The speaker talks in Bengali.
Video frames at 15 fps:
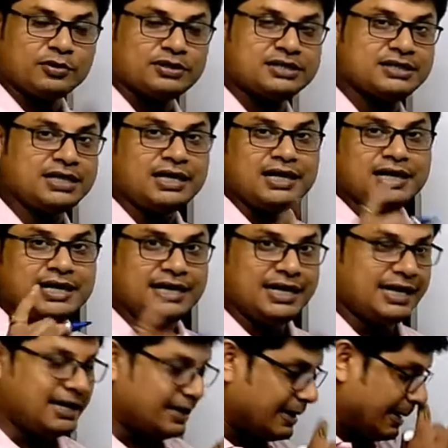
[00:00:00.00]
লিখব হচ্ছে
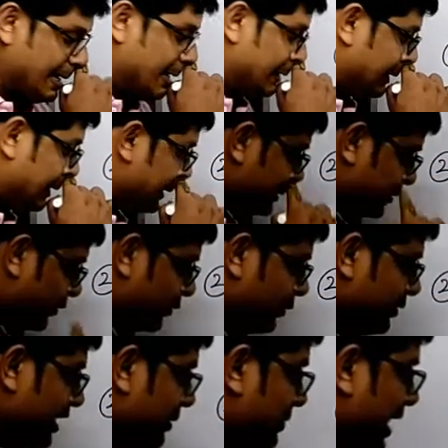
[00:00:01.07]
ইন তাহলে
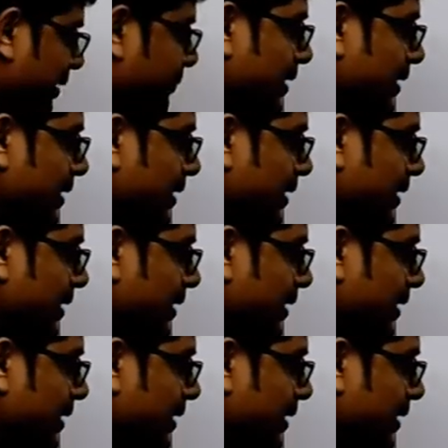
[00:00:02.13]
যখনই